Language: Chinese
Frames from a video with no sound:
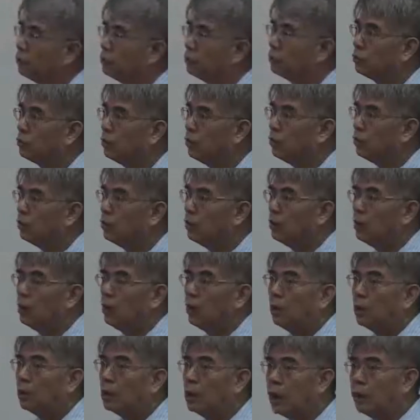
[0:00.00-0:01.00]
就是说，
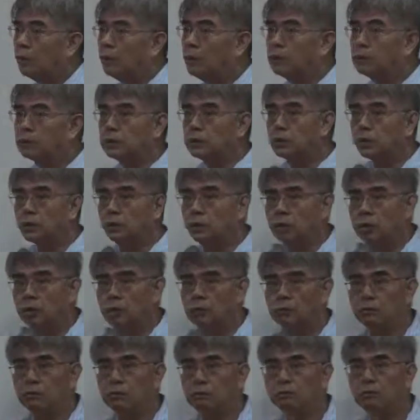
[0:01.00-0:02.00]
要么是等于
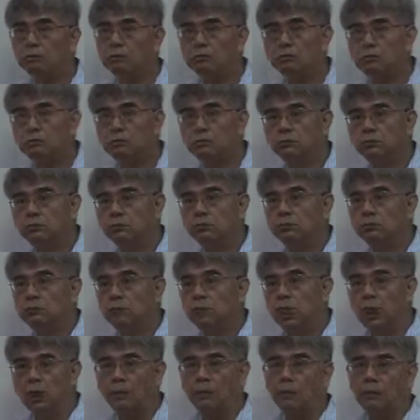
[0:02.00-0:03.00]
零，
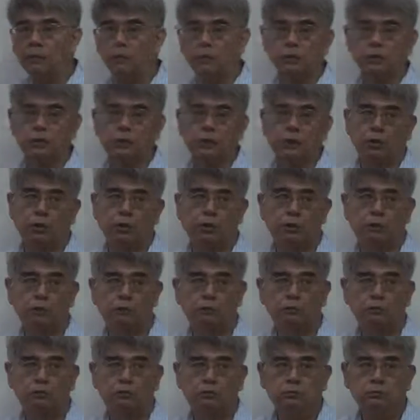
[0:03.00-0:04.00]
要么就是小于零。